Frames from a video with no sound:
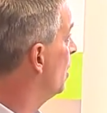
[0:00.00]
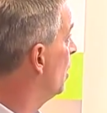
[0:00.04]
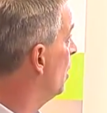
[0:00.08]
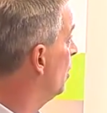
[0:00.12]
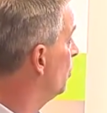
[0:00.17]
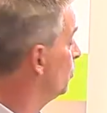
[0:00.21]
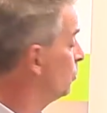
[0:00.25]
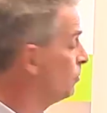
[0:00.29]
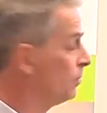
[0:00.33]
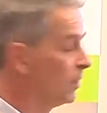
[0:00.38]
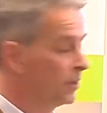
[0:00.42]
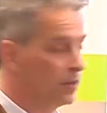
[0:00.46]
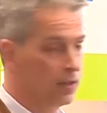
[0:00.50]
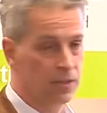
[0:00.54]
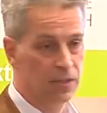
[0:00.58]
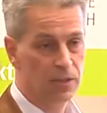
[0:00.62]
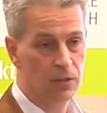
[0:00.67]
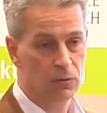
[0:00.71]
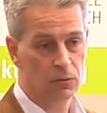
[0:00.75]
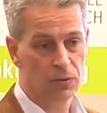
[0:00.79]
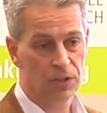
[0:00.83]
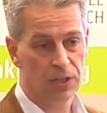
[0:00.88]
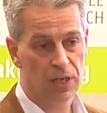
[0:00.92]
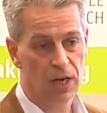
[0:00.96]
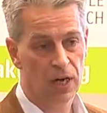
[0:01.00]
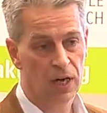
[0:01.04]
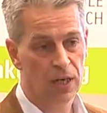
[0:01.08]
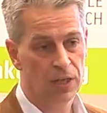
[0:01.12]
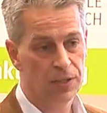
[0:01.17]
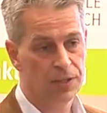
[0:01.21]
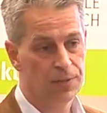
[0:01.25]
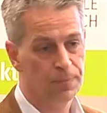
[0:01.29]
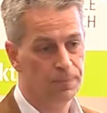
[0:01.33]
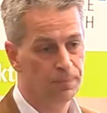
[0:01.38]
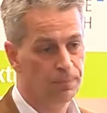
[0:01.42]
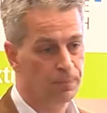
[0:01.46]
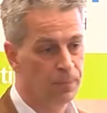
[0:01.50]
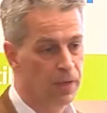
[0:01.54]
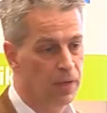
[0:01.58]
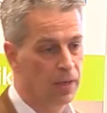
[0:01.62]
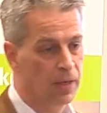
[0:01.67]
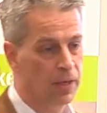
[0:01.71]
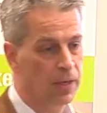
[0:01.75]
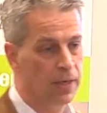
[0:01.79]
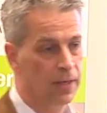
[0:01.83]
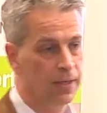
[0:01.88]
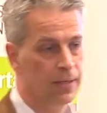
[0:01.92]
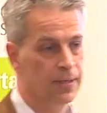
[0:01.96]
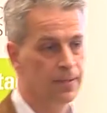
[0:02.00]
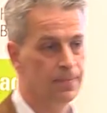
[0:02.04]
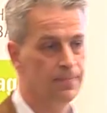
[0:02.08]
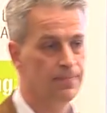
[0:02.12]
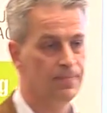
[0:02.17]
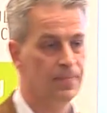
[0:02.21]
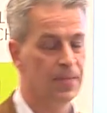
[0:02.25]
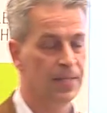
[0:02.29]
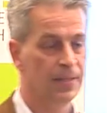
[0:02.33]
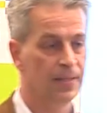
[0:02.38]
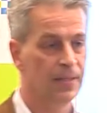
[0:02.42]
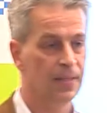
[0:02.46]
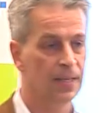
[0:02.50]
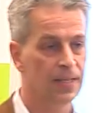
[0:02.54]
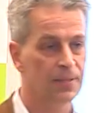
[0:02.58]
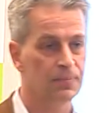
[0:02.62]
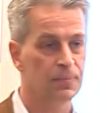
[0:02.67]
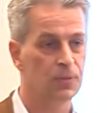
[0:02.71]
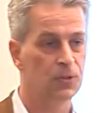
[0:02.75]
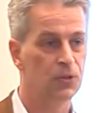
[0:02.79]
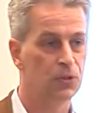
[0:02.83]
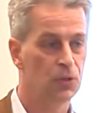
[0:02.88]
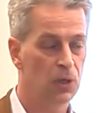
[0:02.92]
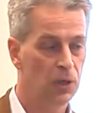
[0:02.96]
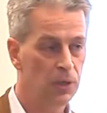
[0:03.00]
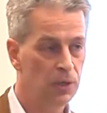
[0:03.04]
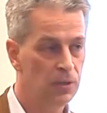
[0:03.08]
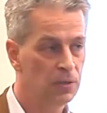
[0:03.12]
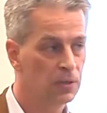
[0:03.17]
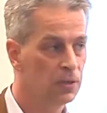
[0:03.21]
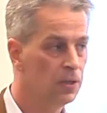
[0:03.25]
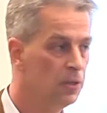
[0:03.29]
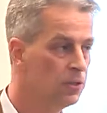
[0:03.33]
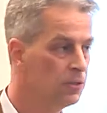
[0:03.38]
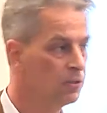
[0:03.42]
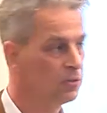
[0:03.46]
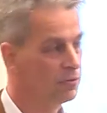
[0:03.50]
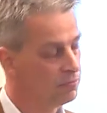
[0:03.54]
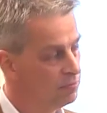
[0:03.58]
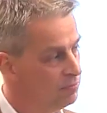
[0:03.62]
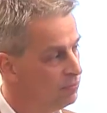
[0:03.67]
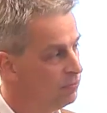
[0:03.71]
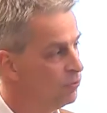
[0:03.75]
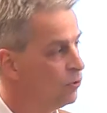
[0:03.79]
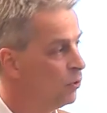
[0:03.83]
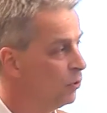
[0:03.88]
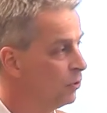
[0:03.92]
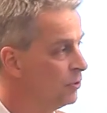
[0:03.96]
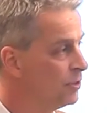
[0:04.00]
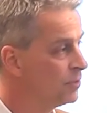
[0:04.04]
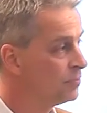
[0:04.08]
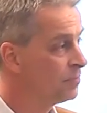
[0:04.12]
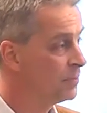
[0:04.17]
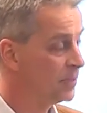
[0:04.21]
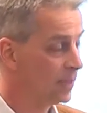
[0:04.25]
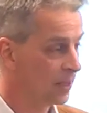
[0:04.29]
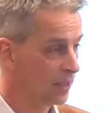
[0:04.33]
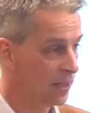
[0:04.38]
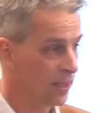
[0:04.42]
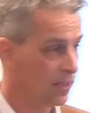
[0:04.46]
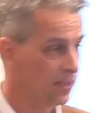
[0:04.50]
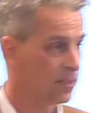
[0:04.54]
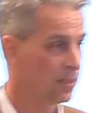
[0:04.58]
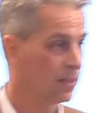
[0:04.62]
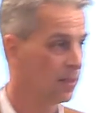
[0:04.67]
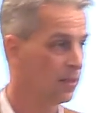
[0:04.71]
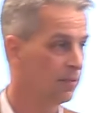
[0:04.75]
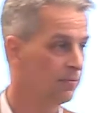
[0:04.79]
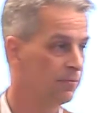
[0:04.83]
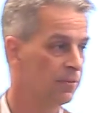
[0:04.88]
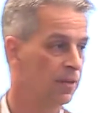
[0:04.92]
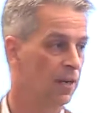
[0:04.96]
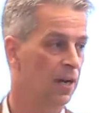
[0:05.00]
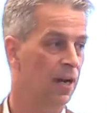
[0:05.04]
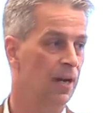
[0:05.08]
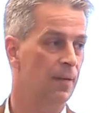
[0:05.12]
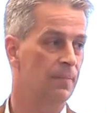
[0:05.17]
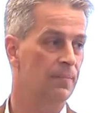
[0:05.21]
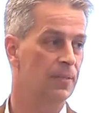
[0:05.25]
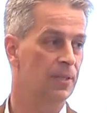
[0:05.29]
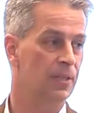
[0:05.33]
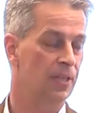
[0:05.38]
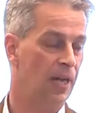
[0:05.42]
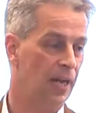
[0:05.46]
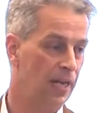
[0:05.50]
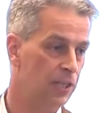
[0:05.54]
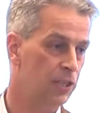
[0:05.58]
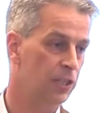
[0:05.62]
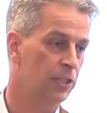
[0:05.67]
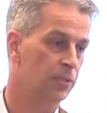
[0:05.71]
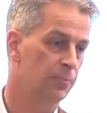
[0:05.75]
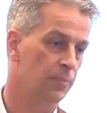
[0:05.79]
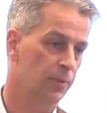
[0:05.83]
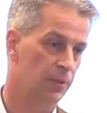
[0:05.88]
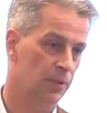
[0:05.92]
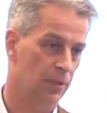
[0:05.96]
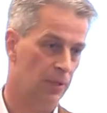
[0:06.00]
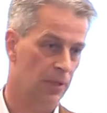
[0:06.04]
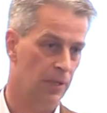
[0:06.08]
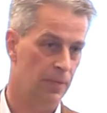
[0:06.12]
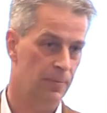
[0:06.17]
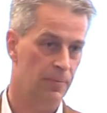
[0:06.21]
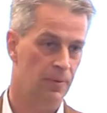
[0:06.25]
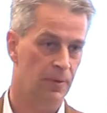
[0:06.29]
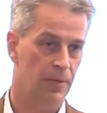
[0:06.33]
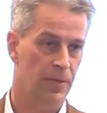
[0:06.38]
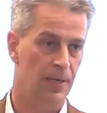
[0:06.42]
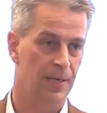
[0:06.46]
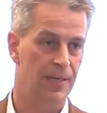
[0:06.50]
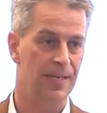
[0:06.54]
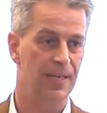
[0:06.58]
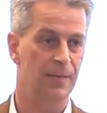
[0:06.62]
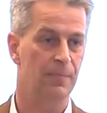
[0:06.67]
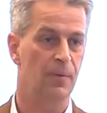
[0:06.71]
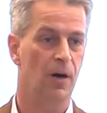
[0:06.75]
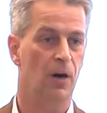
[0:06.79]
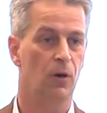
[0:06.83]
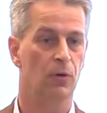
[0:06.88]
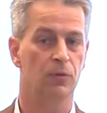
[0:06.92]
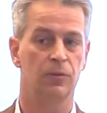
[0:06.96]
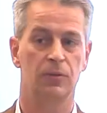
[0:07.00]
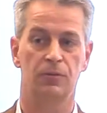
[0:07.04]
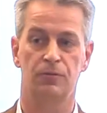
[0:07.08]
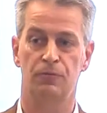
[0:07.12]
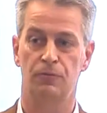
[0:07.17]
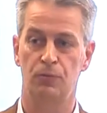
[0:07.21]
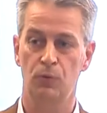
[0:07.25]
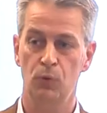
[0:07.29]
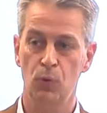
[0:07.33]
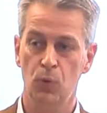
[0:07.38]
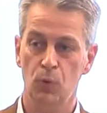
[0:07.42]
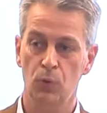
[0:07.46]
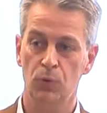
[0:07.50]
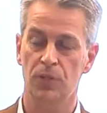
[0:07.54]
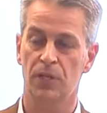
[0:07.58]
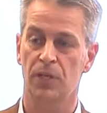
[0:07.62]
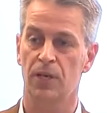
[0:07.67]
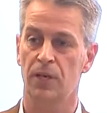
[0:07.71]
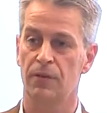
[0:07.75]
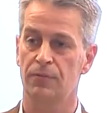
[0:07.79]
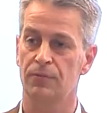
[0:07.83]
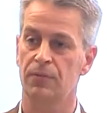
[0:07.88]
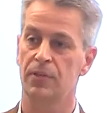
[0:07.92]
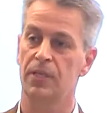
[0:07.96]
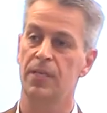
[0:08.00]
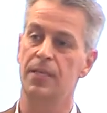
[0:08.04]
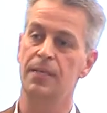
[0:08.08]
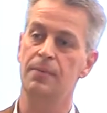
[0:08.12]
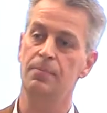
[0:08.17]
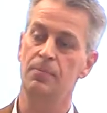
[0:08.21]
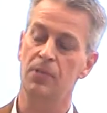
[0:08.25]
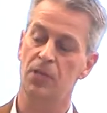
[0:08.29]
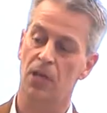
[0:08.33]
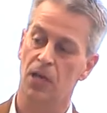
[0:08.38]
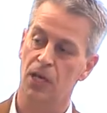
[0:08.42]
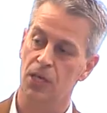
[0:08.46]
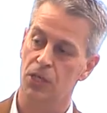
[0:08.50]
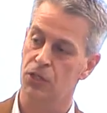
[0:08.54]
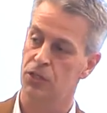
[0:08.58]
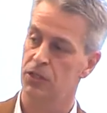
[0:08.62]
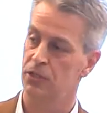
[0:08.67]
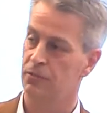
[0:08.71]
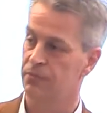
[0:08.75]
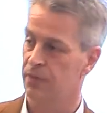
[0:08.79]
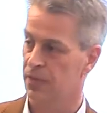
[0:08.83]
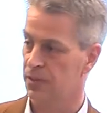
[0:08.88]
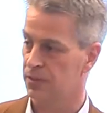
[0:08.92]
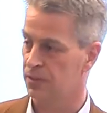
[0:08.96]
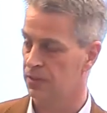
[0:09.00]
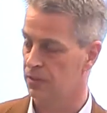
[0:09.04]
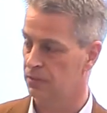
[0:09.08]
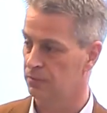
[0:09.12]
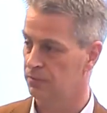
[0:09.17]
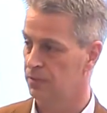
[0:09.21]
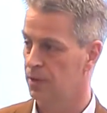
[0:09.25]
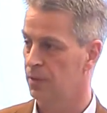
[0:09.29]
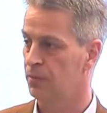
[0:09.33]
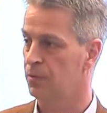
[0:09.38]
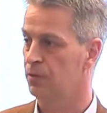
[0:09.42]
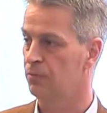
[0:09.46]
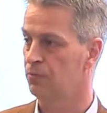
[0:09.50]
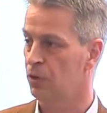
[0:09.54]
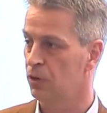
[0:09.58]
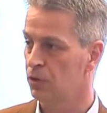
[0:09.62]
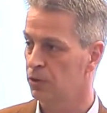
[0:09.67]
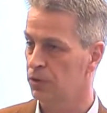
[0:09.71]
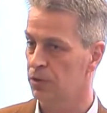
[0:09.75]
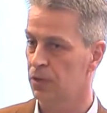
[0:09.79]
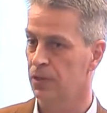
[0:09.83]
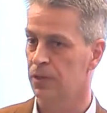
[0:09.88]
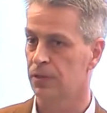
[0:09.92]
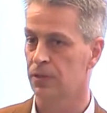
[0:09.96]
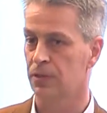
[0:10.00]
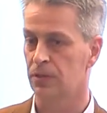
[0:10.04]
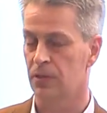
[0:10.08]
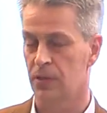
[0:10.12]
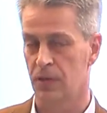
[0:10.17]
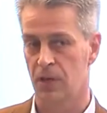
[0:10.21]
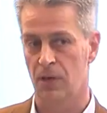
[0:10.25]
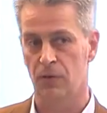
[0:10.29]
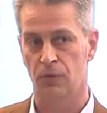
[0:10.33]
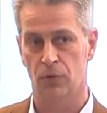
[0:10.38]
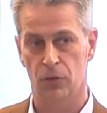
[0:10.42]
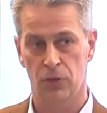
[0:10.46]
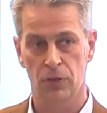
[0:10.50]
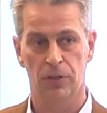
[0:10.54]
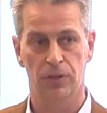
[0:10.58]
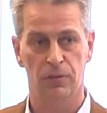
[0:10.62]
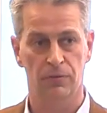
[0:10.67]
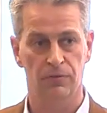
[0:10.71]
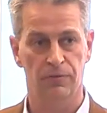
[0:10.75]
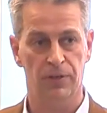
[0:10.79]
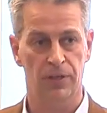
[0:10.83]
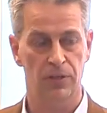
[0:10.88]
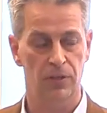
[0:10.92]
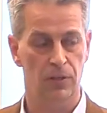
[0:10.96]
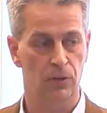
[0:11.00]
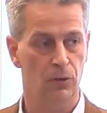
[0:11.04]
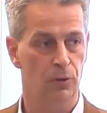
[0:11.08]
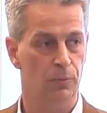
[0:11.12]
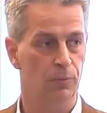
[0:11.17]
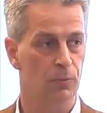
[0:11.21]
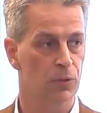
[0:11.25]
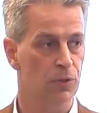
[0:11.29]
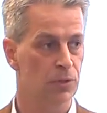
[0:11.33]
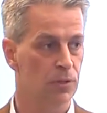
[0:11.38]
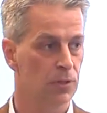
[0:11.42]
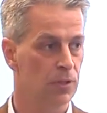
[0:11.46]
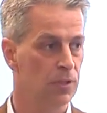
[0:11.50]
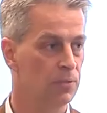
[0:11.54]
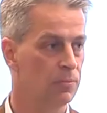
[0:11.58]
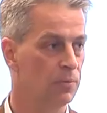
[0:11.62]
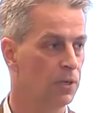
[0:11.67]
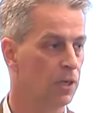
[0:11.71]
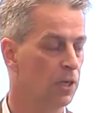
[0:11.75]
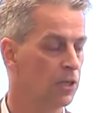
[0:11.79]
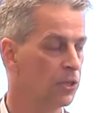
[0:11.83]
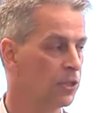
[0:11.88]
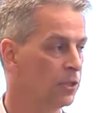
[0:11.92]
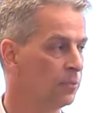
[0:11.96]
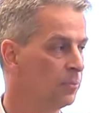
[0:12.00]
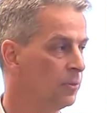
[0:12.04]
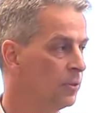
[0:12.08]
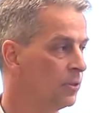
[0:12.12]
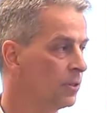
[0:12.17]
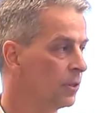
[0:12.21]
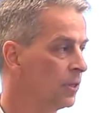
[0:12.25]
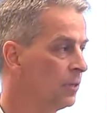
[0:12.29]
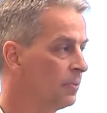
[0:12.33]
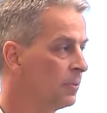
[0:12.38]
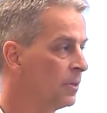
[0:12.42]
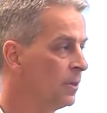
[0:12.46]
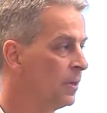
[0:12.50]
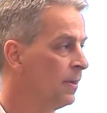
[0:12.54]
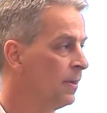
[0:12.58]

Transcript: Automatisierungsgrad. Ähm, das Besondere ist für uns mit der Cutter, wir haben einen Dreischichtbetrieb, in dem auch die Führungskräfte im Dreischicht wechseln. Wir haben einen wöchentlichen, wöchentlichen Wechselrhythmus in diesem Dreischichtbetrieb.